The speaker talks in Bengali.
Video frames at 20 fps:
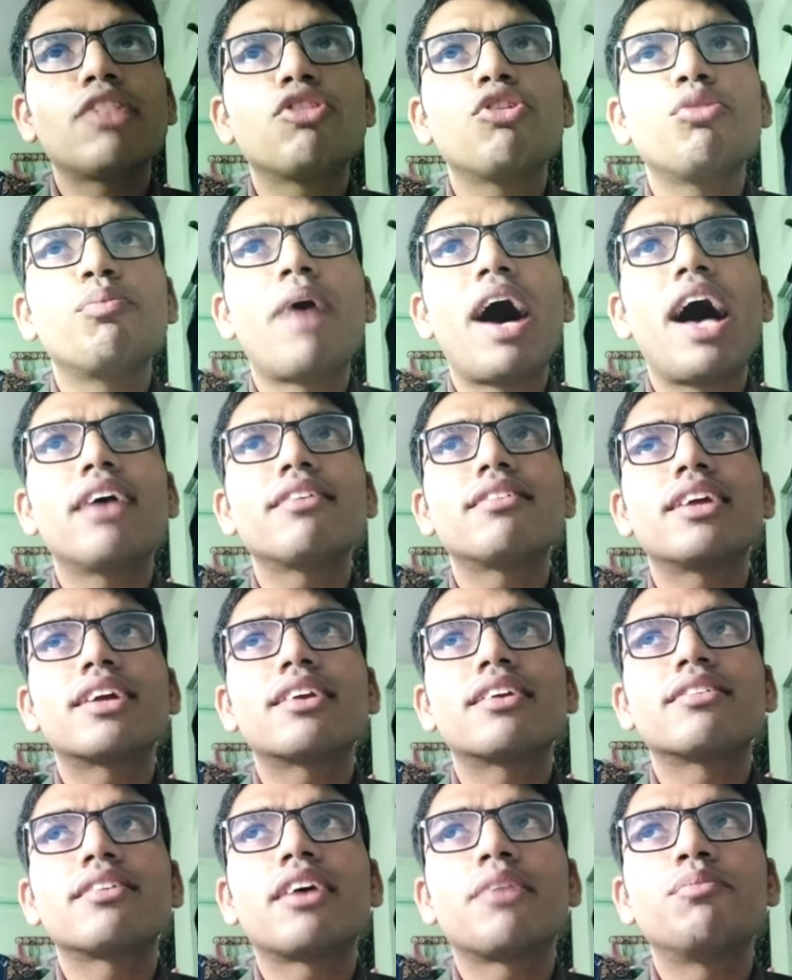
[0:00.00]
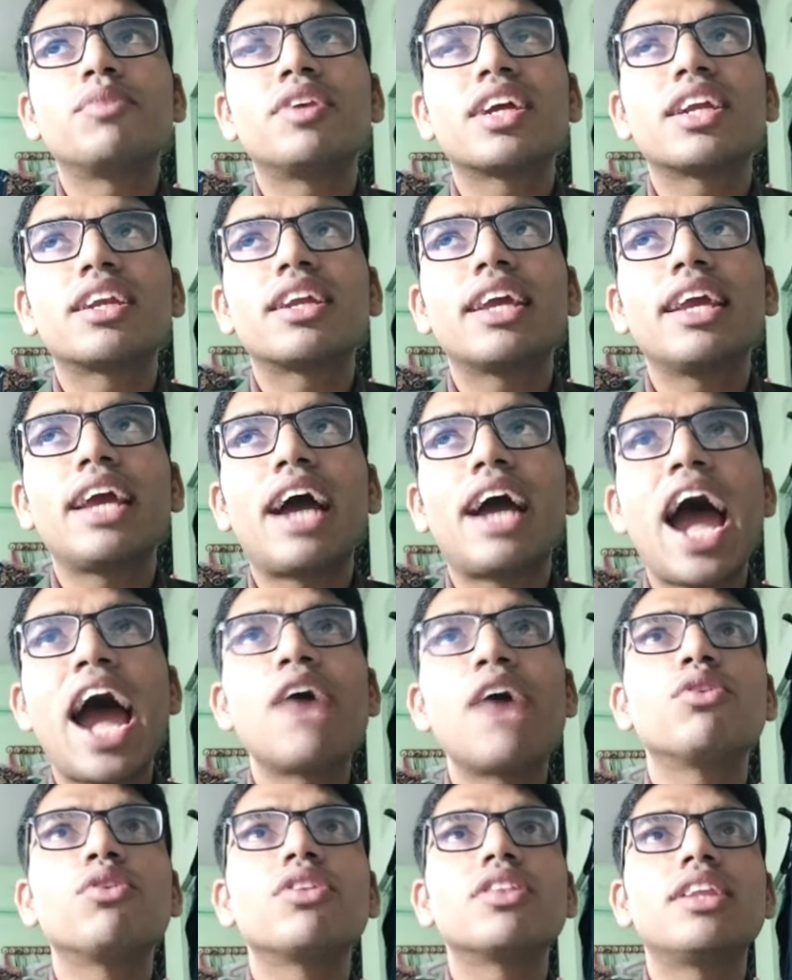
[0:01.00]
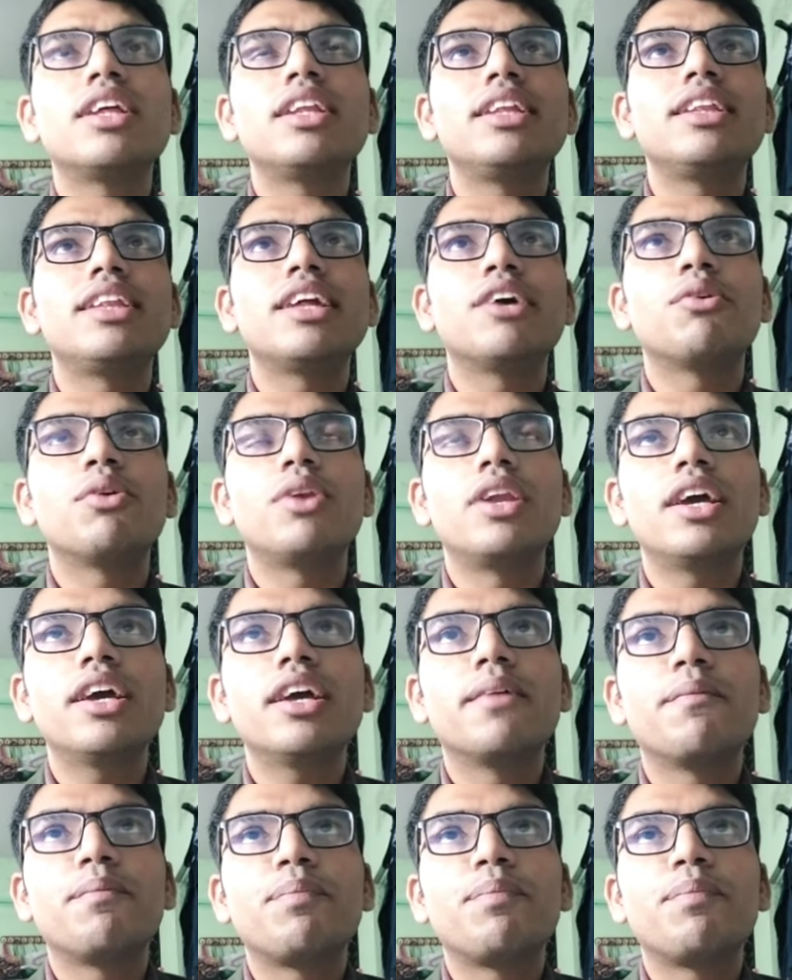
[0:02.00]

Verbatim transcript: এত ভাস্ট একটা সাবজেক্টকে আয়ত্তে নিতে হলে